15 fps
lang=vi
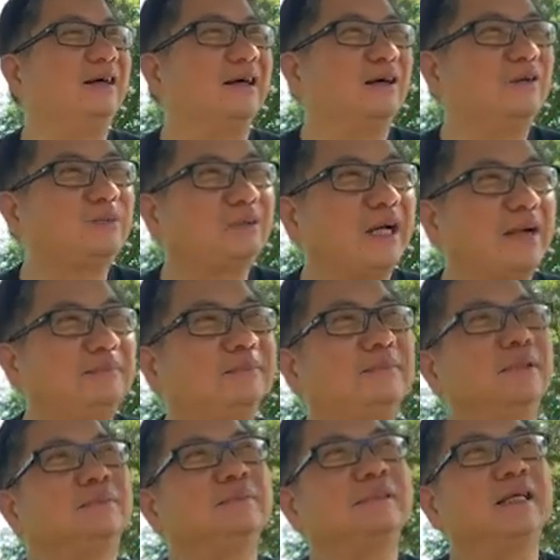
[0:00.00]
ông Trump
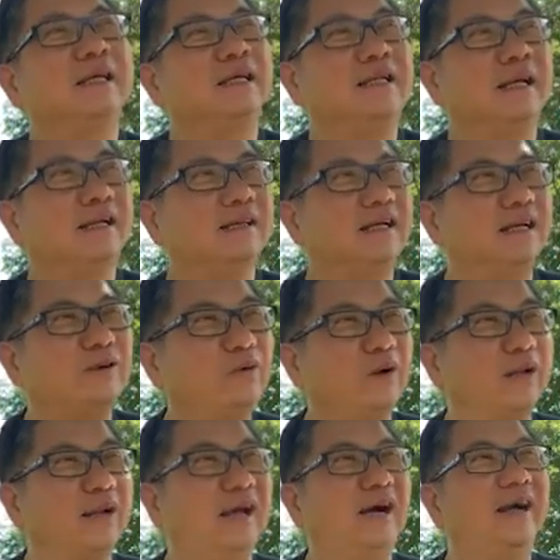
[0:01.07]
ông sẽ thắng thế
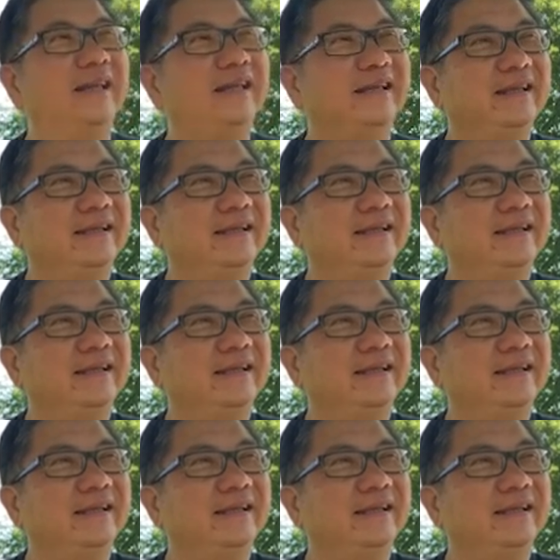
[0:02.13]
quay lại.